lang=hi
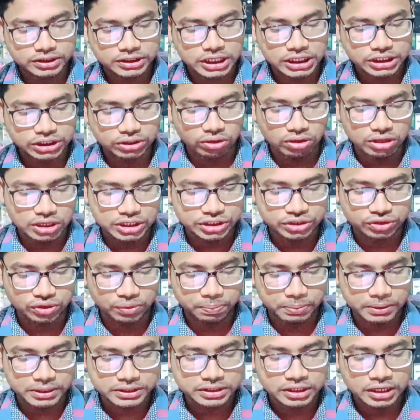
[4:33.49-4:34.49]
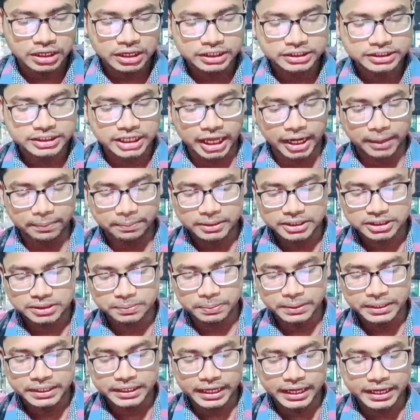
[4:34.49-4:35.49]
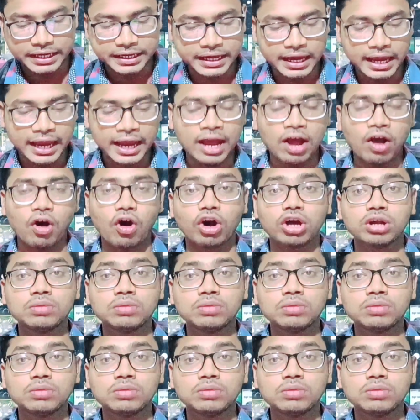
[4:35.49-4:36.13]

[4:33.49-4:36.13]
छेचल्लिस रुपीज़ सर्विस फी नहीं है